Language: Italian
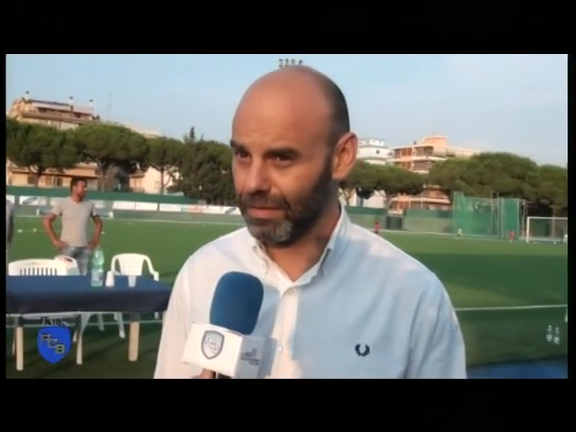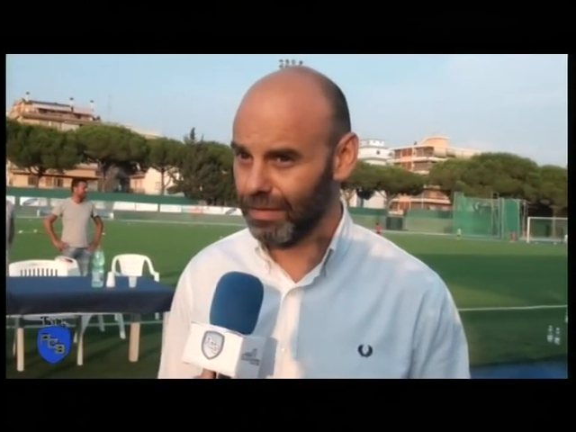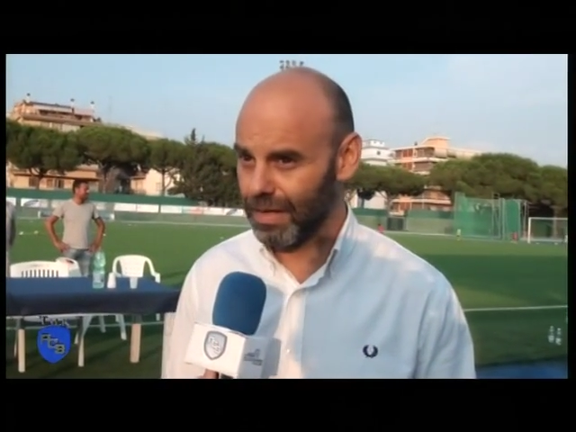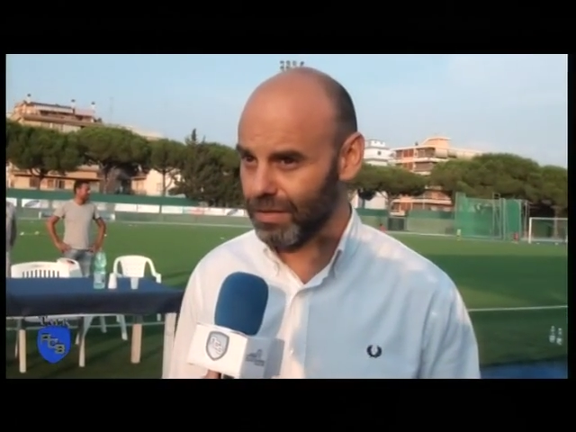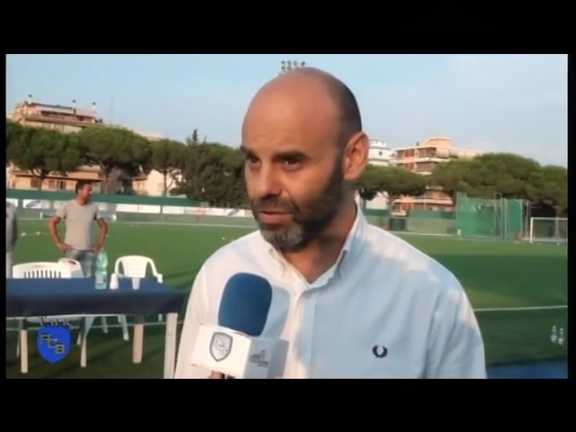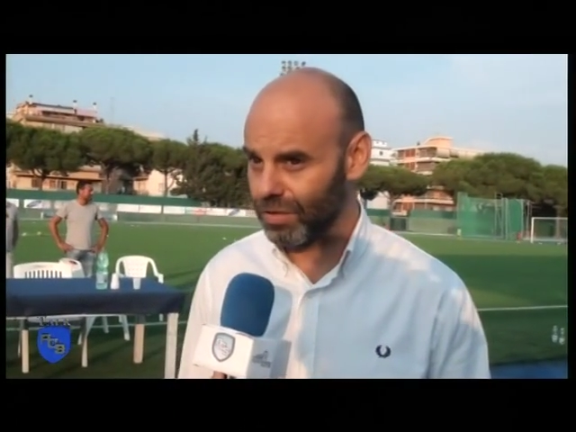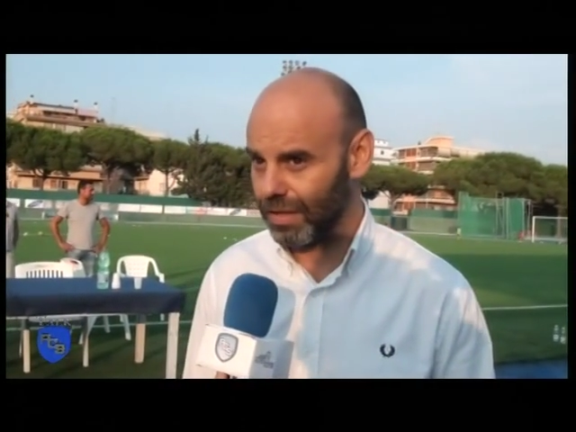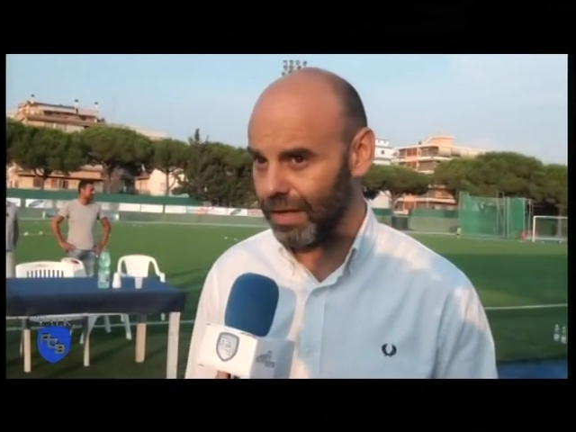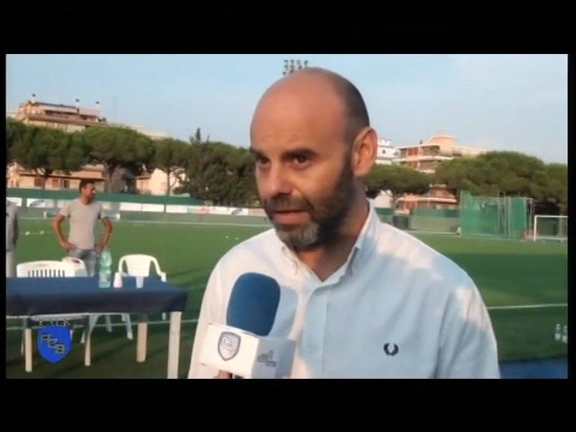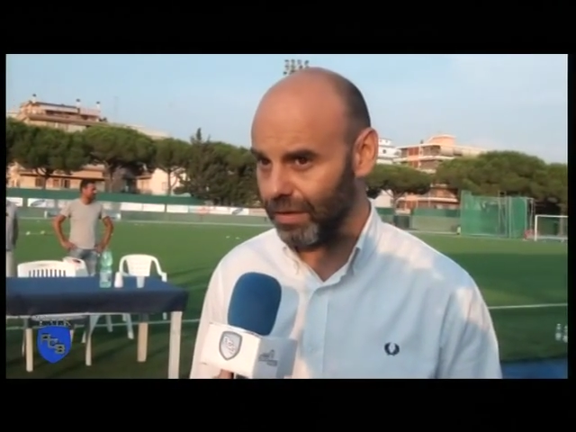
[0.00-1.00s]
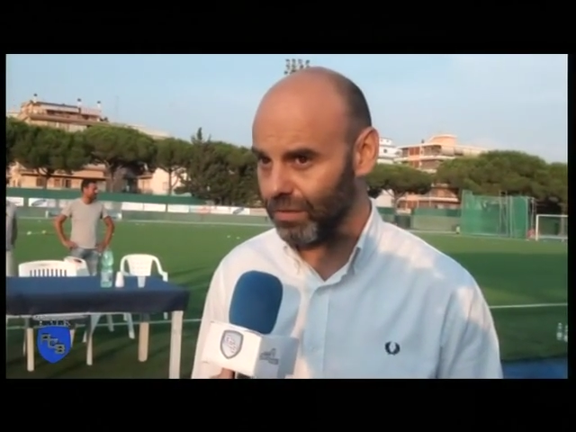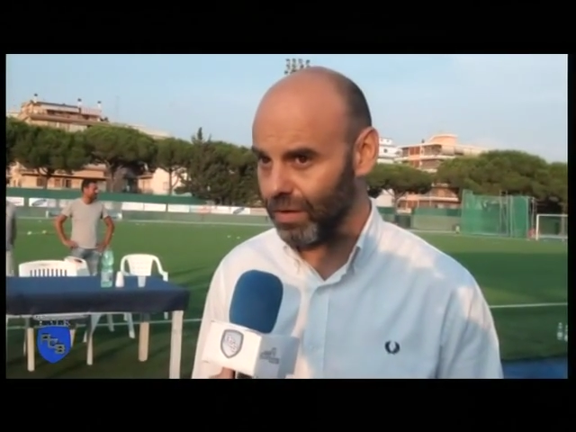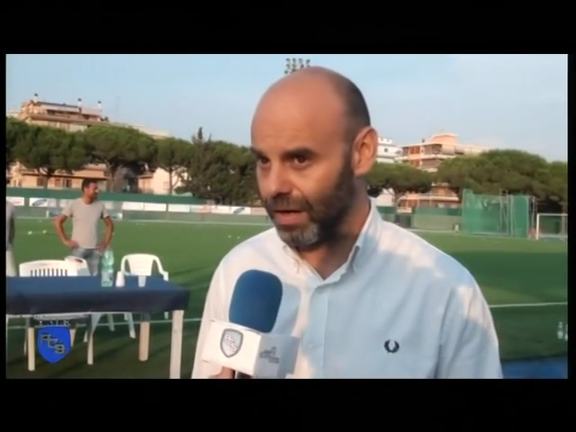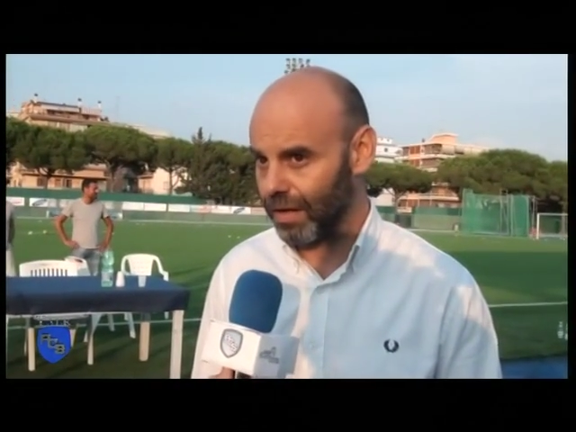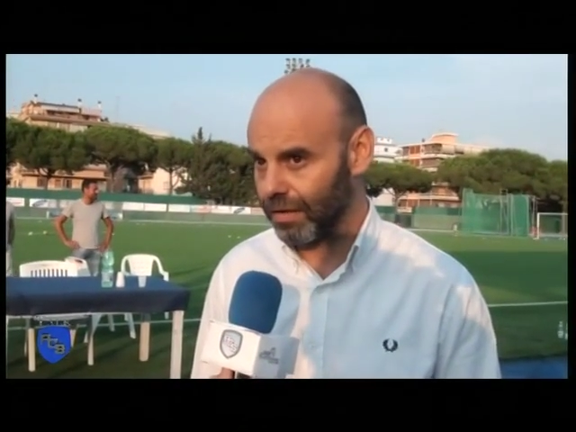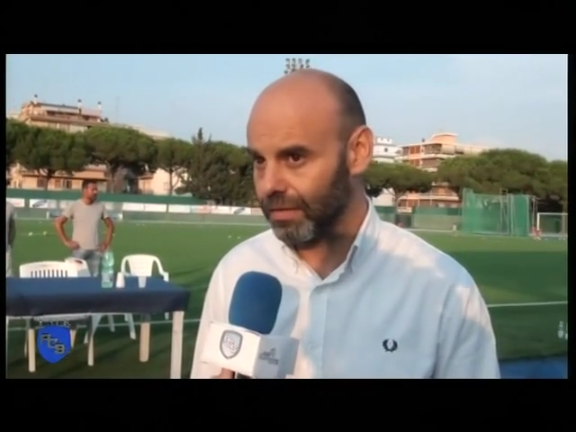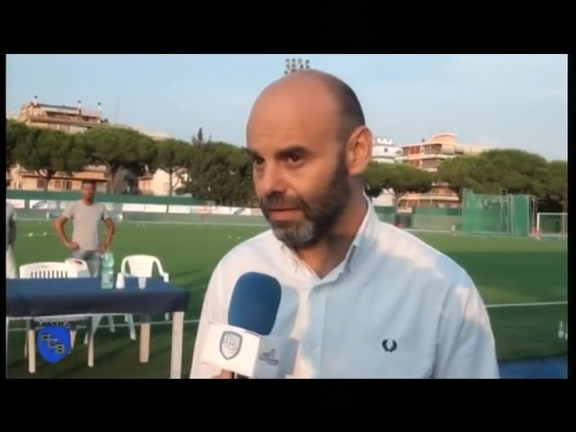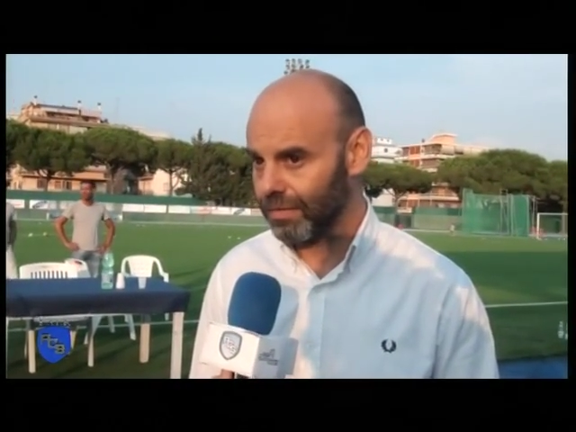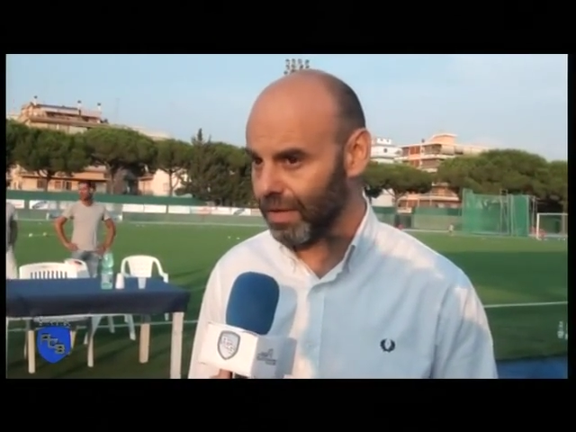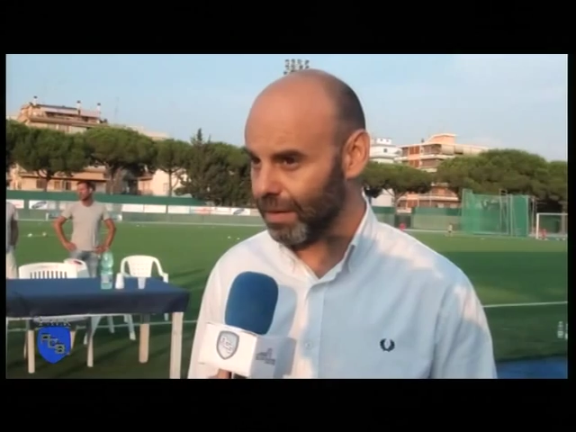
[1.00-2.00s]
della società ora
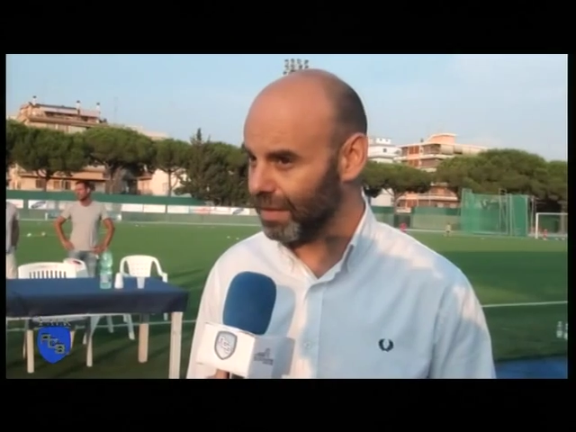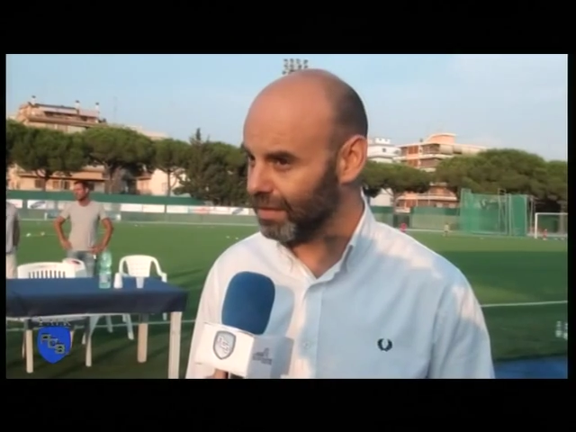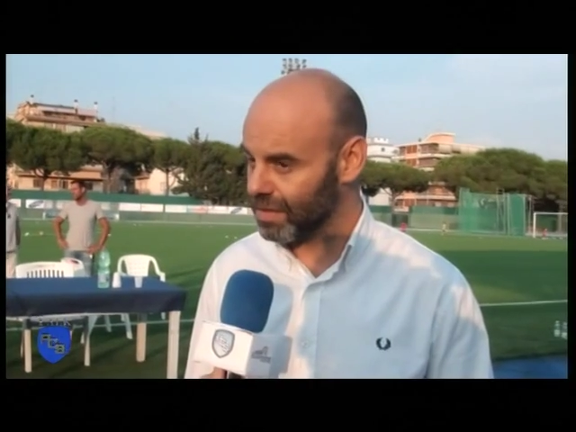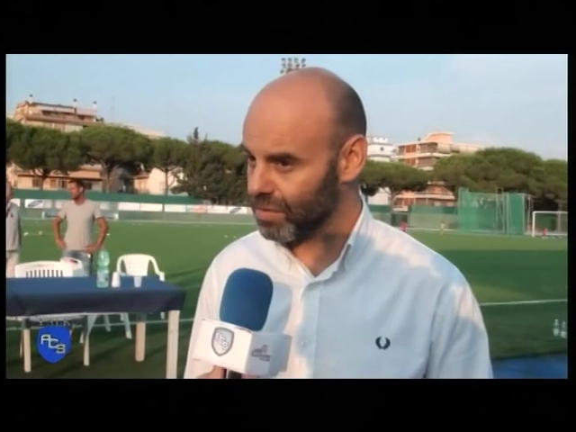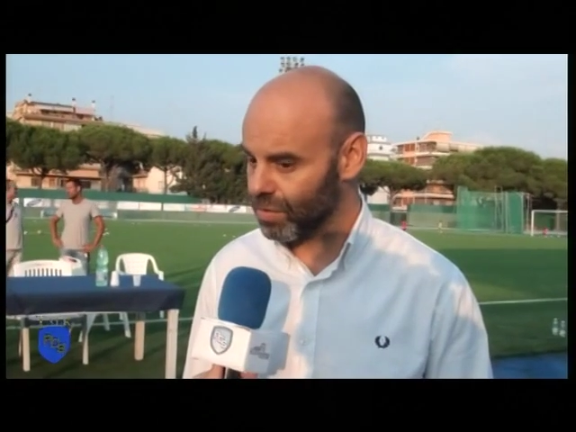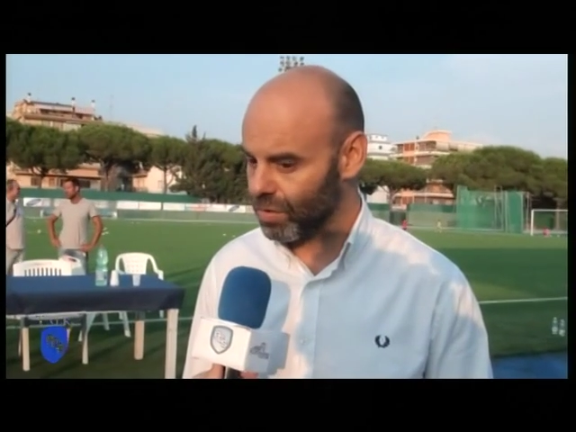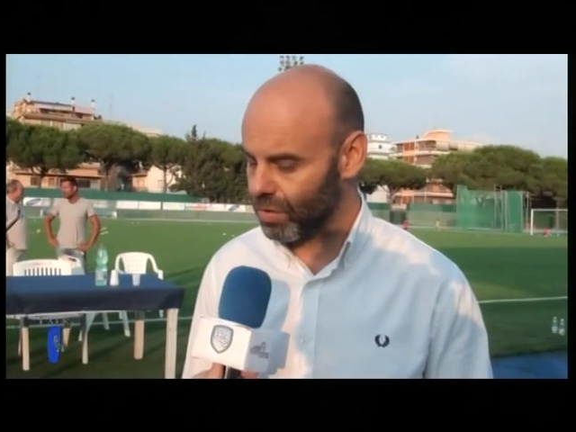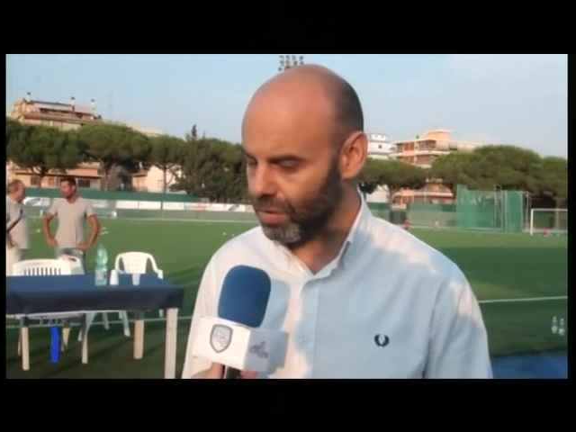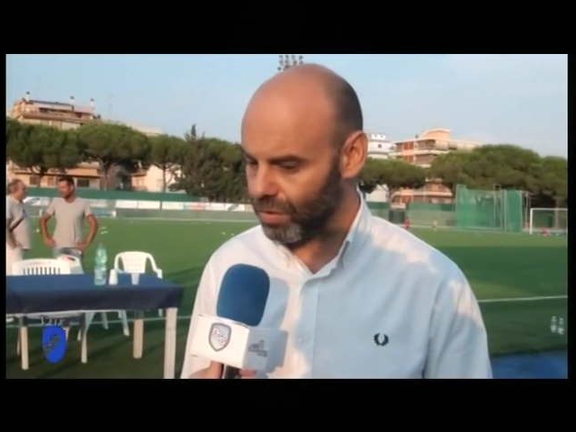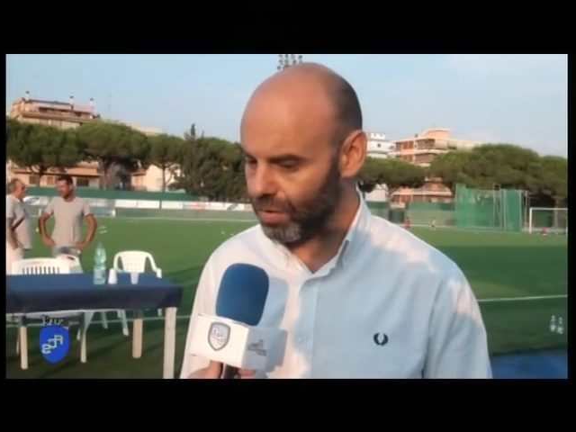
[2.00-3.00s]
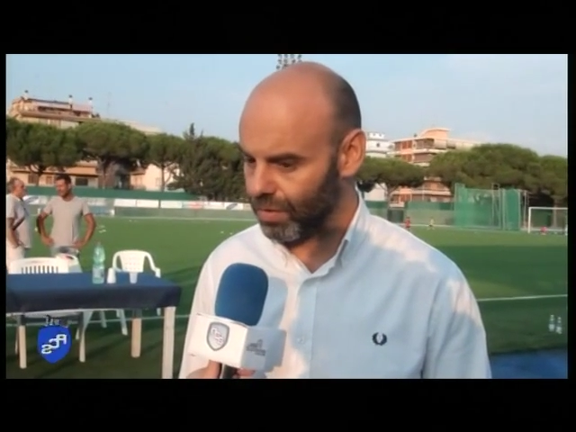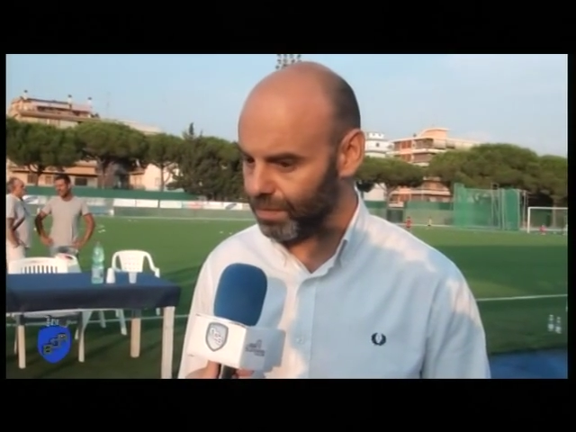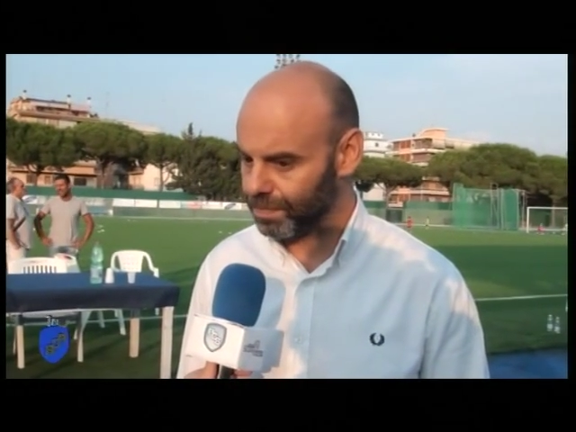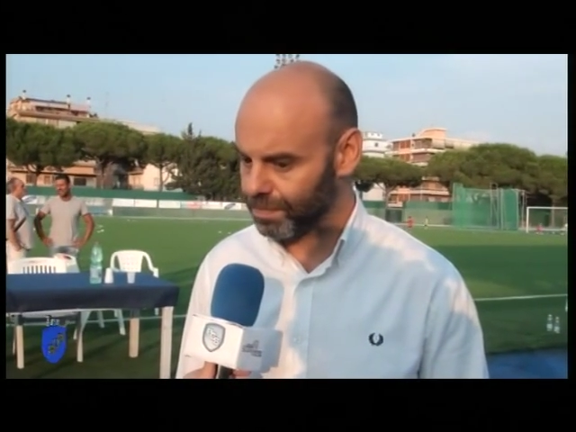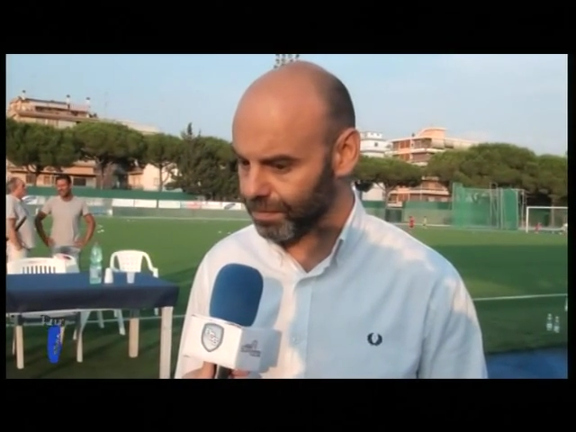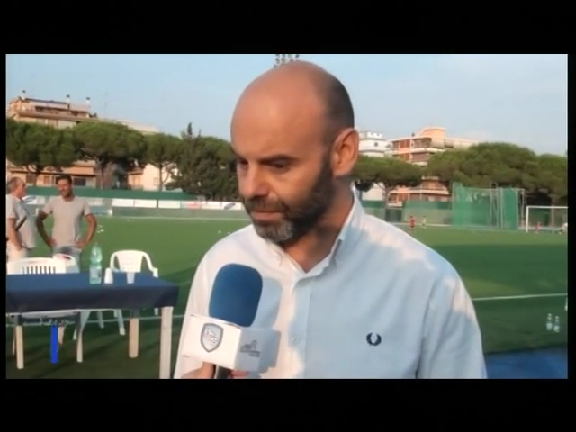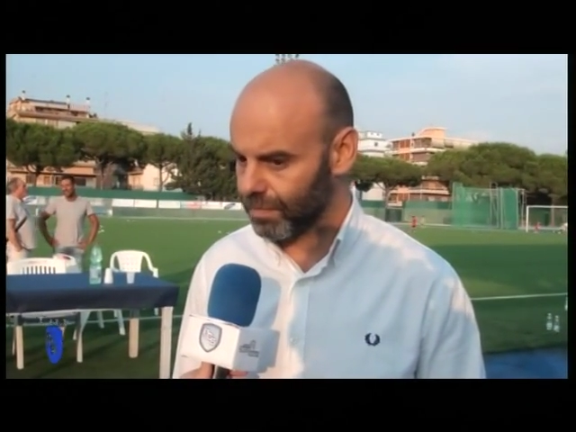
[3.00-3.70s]
veramente sono